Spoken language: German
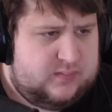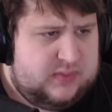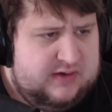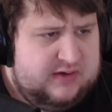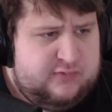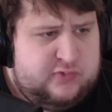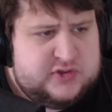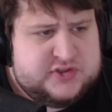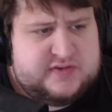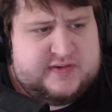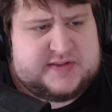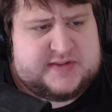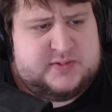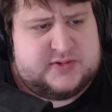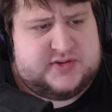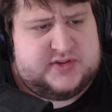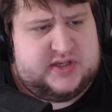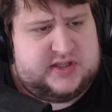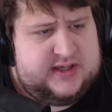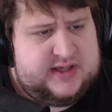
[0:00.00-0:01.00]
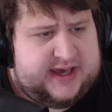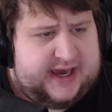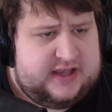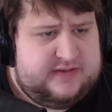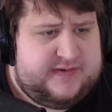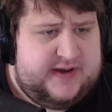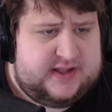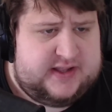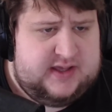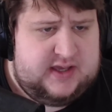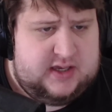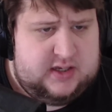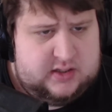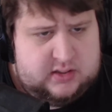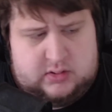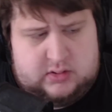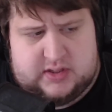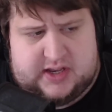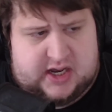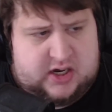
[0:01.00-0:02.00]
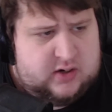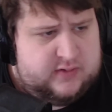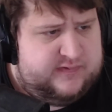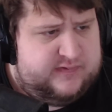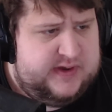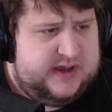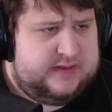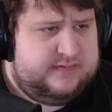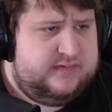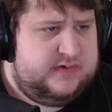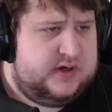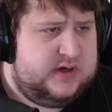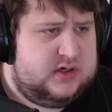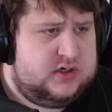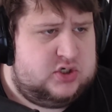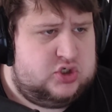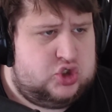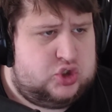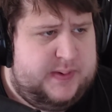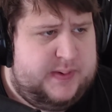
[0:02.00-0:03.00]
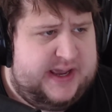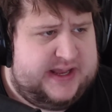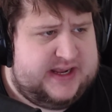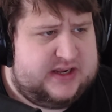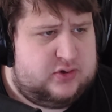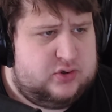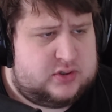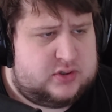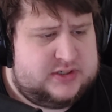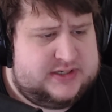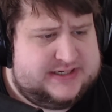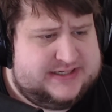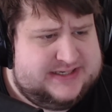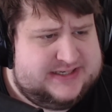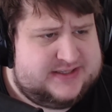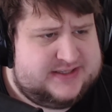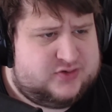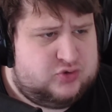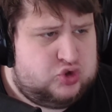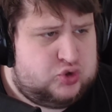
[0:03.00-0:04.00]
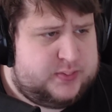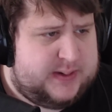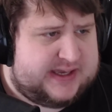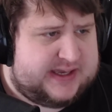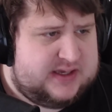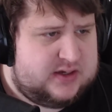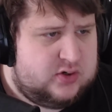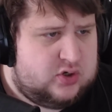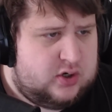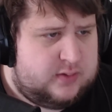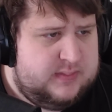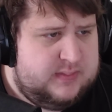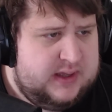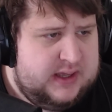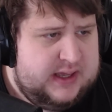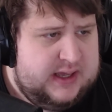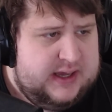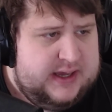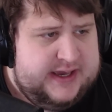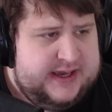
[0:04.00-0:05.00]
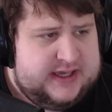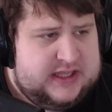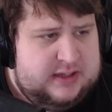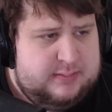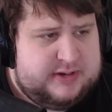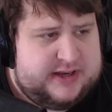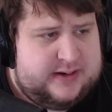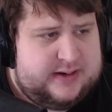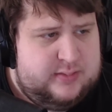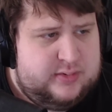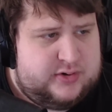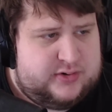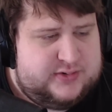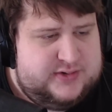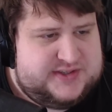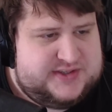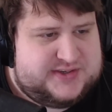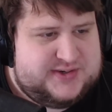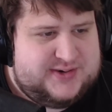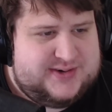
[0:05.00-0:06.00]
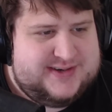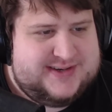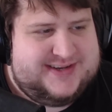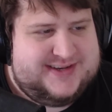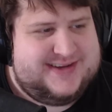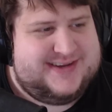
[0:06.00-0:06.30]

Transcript: Für sowas musst du dich nicht rechtfertigen. Darauf werden wir später noch äh, zu sprechen kommen. Ich liebe deine Begrüßung.